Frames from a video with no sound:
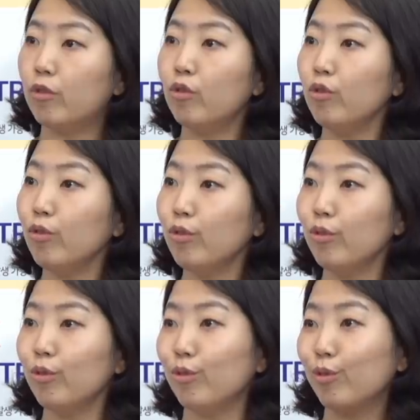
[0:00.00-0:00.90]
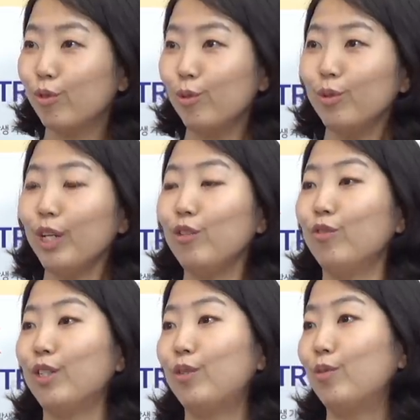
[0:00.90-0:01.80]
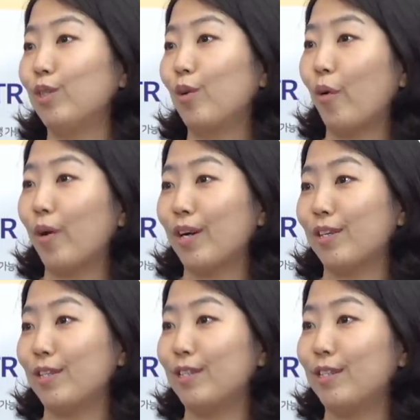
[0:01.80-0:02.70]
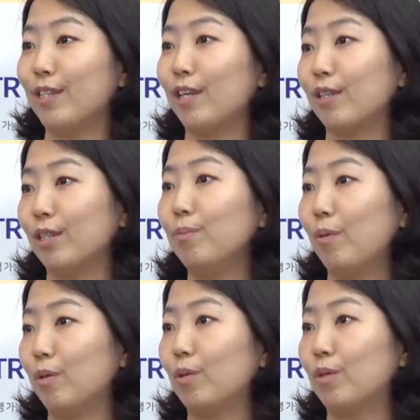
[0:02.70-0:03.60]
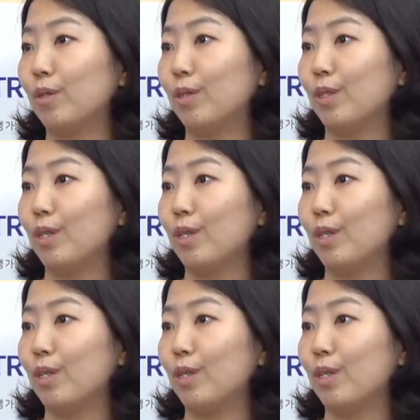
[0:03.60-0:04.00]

대출 총량 규제 쪽이 더 영향이 있지 않을까 싶어요 저는.